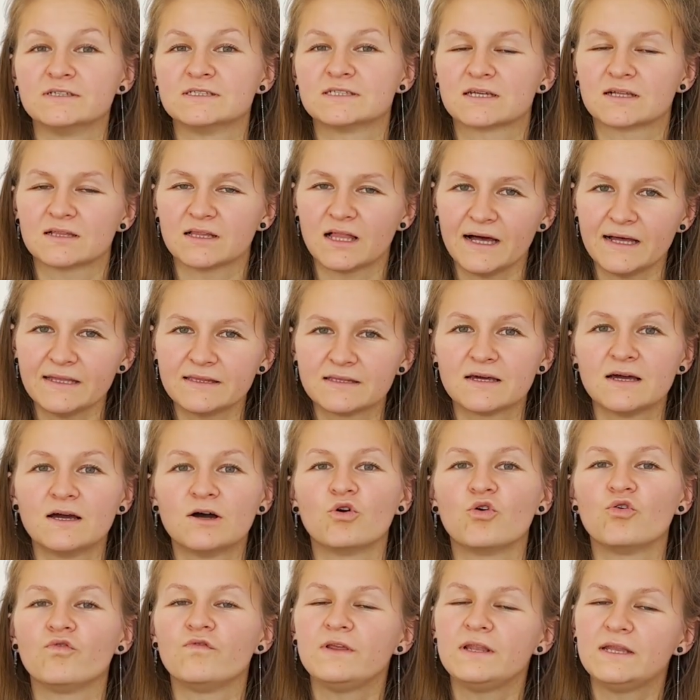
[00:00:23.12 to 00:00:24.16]
склад
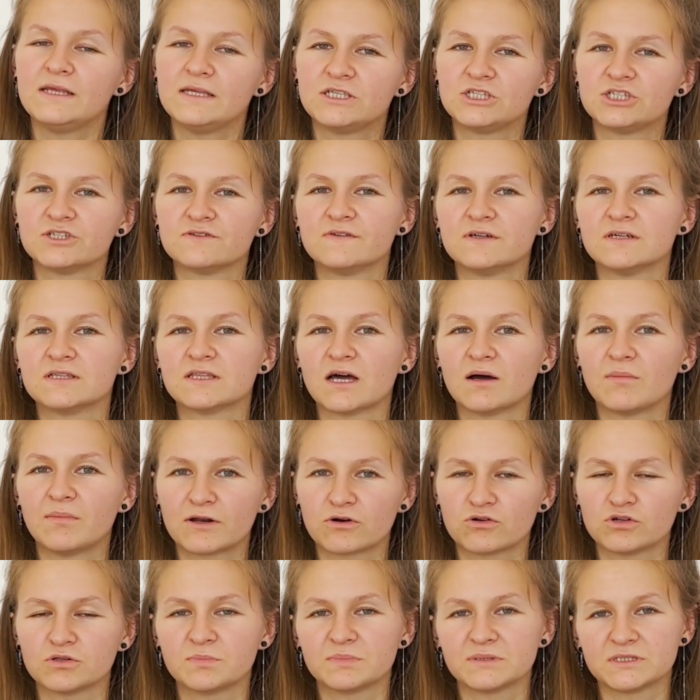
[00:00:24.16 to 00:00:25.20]
увеличивает
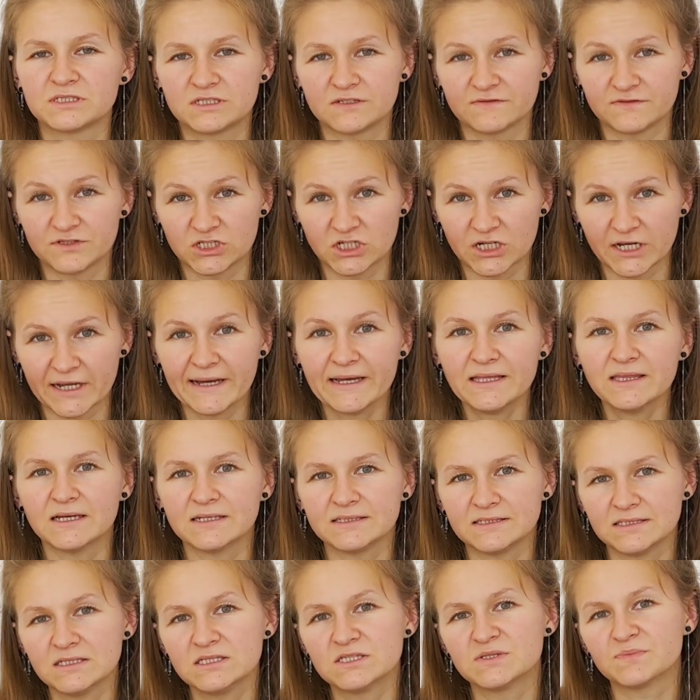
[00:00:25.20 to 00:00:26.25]
оборот поставщика на
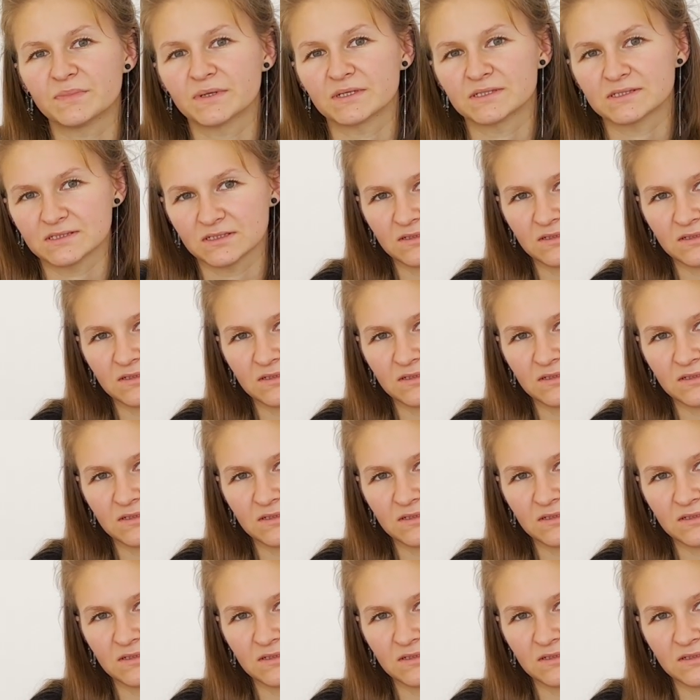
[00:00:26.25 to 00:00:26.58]
11%.